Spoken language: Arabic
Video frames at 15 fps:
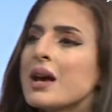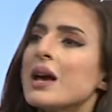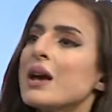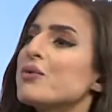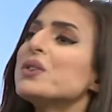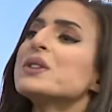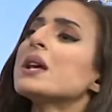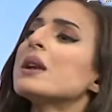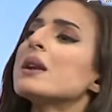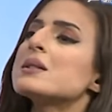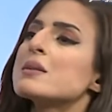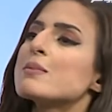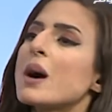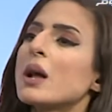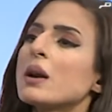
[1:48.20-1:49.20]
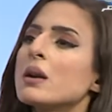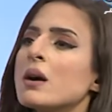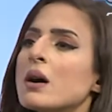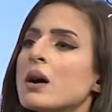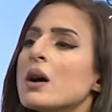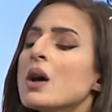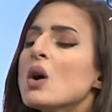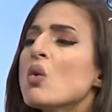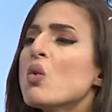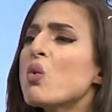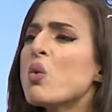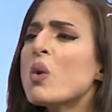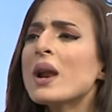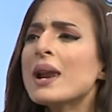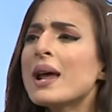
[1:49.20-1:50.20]
فتن لا سمح الله
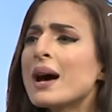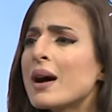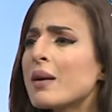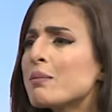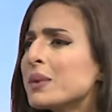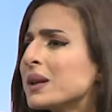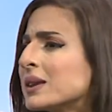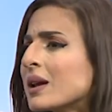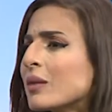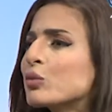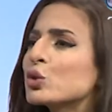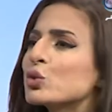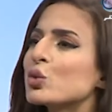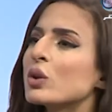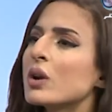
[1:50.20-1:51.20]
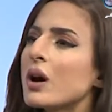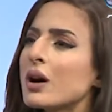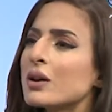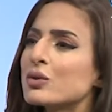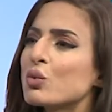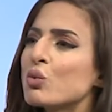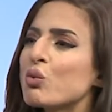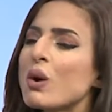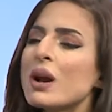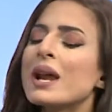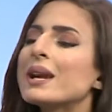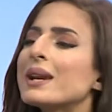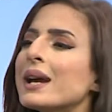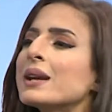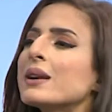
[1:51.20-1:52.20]
ولا بدنا بطولات ولا
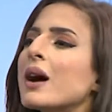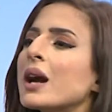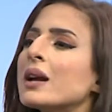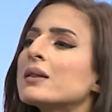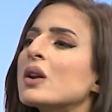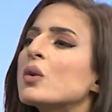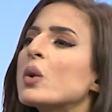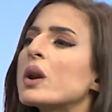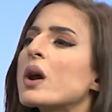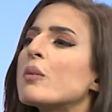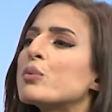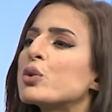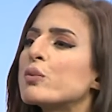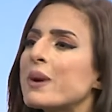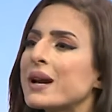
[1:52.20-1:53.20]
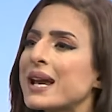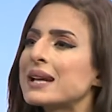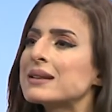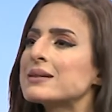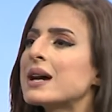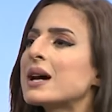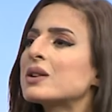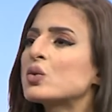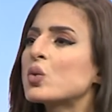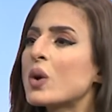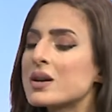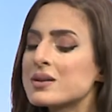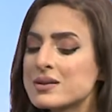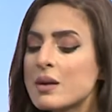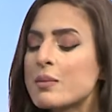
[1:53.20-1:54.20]
نحن ايضا وراء بروباغندات
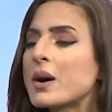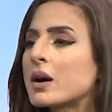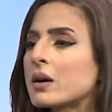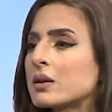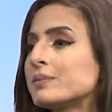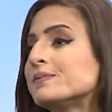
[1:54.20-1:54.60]
وسبق